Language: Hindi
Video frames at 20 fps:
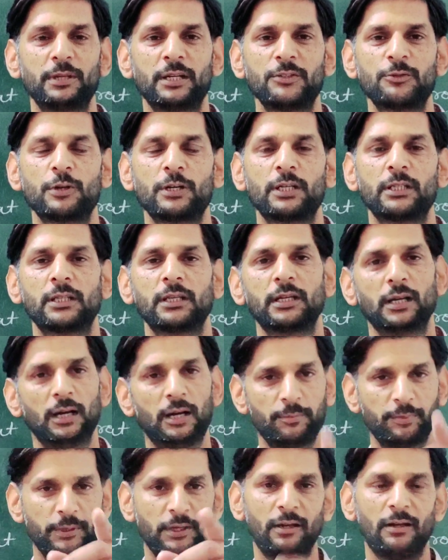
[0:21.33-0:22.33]
सभी का स्वागत है
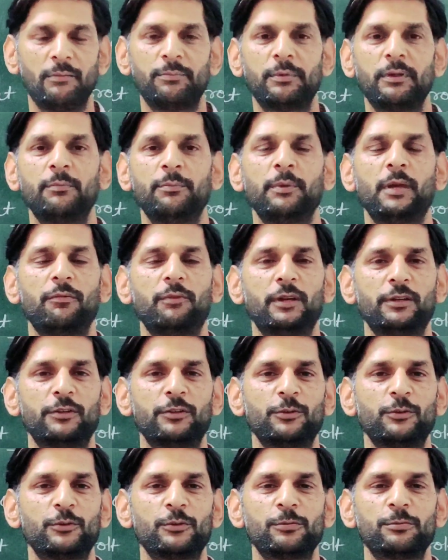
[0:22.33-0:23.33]
आपके अपने
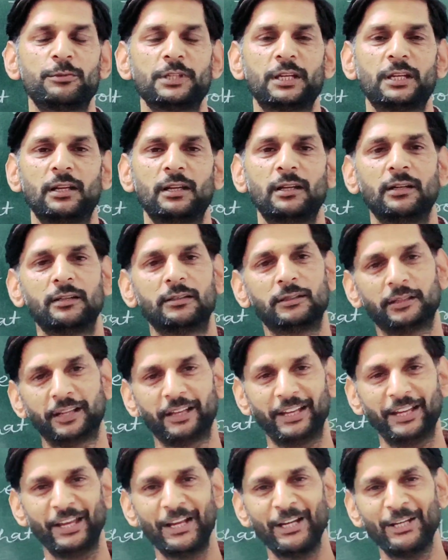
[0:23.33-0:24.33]
फेवरेट यूट्यूब चैनल
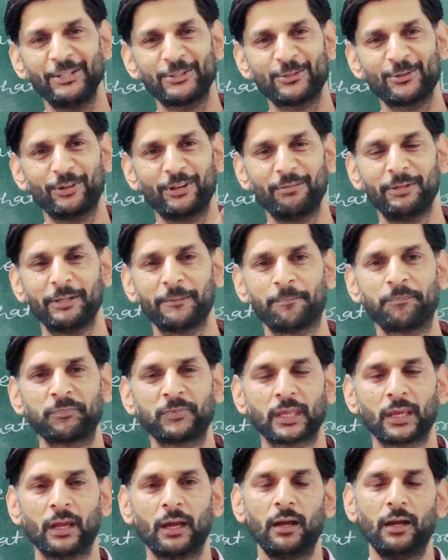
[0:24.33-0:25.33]
इंग्लिश कोना में
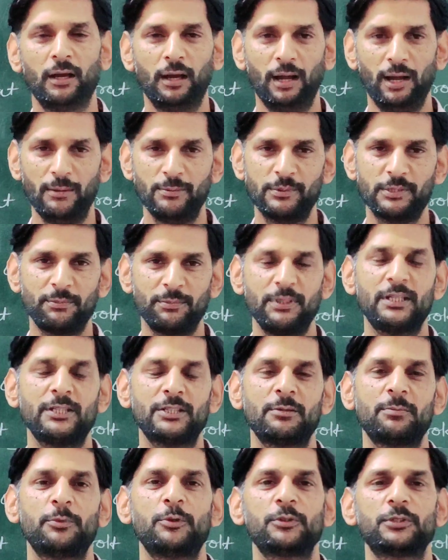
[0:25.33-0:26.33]
आप सभी
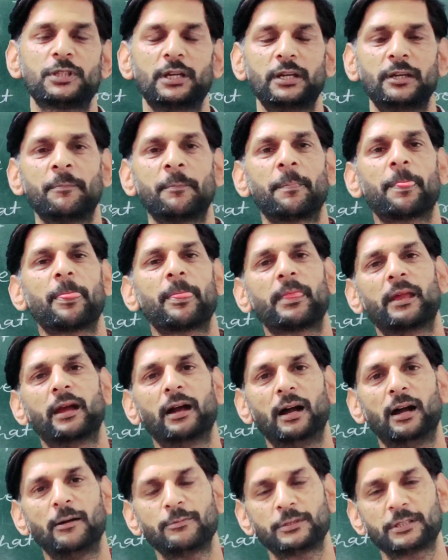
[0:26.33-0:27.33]
के सपोर्ट से
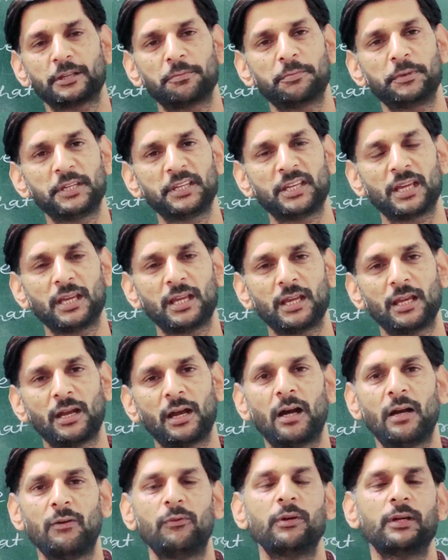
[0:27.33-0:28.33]
आप सभी के
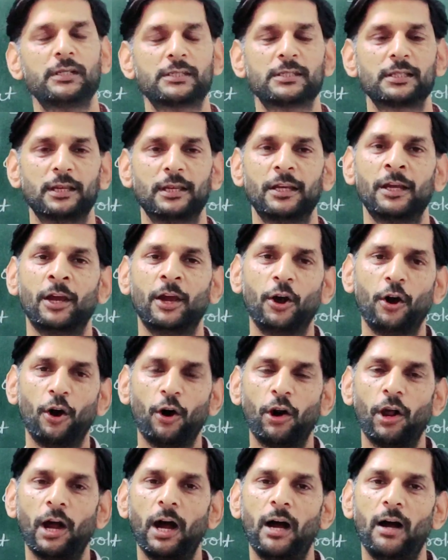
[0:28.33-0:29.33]
हार्डवर्क से
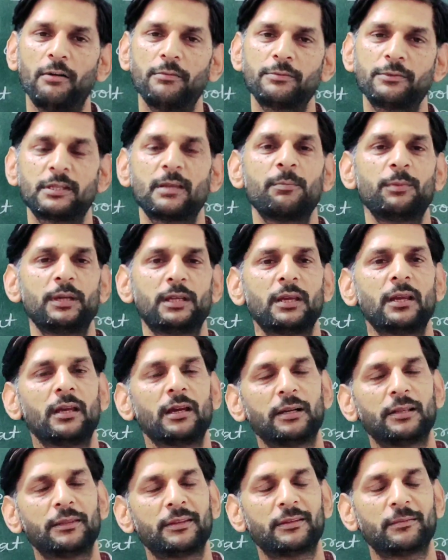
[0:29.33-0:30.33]
और आप सभी के
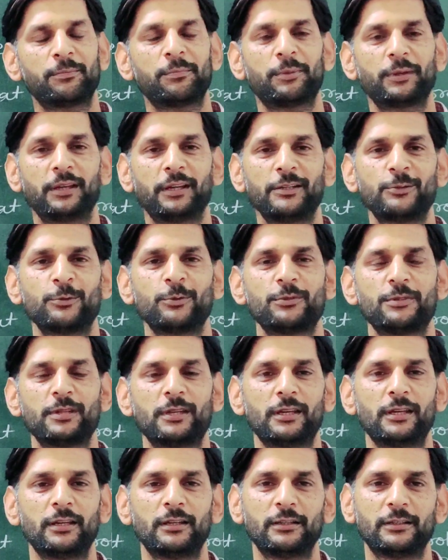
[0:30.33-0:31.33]
अथक प्रयासों
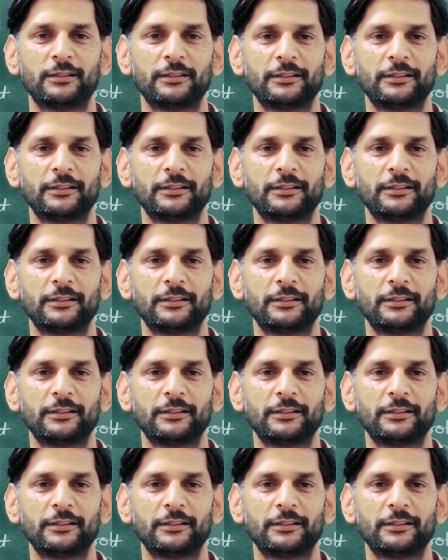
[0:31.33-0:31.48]
से